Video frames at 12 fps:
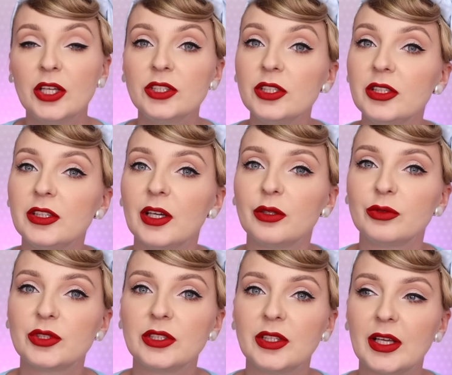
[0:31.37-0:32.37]
Czyli
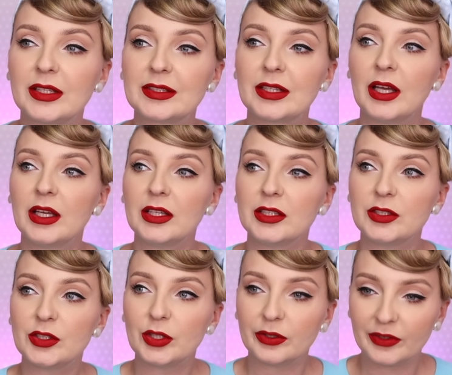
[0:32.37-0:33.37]
nauczy nas
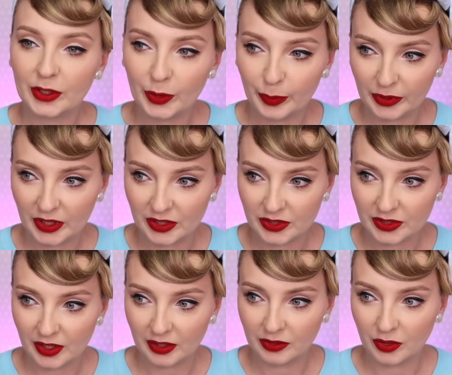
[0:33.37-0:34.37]
zdrowego
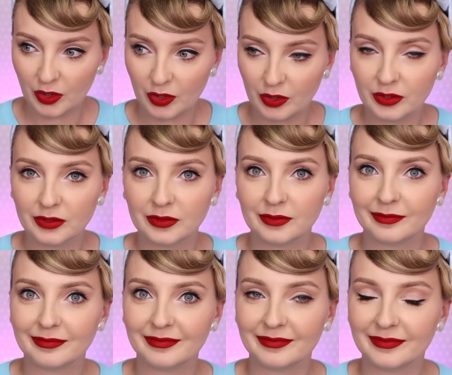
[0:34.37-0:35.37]
podejścia do
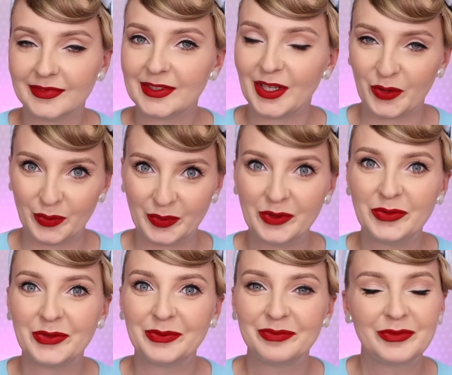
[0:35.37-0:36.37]

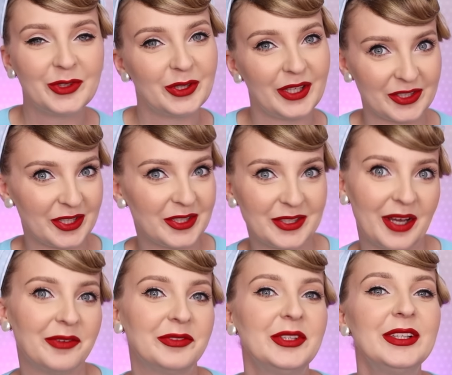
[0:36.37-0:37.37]
zakupów, do naszej
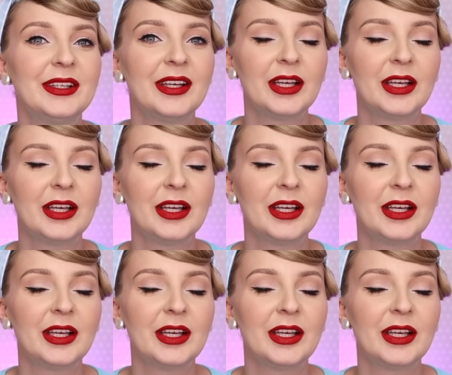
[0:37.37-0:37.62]
szafy